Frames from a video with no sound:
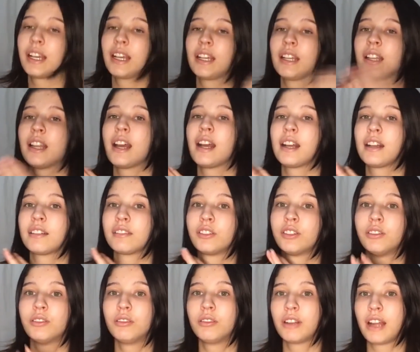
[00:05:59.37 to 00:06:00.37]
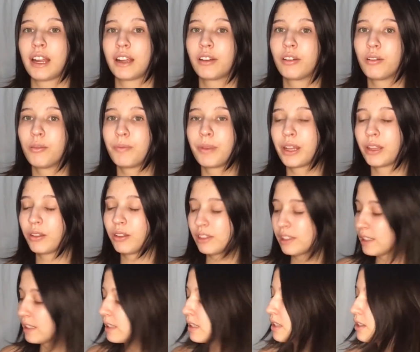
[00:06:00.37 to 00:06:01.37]
que na, no lugar que eu comprei todos
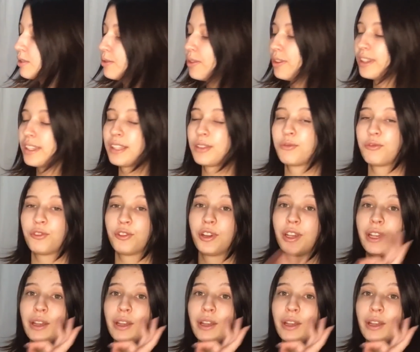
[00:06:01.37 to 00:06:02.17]
esses doces foi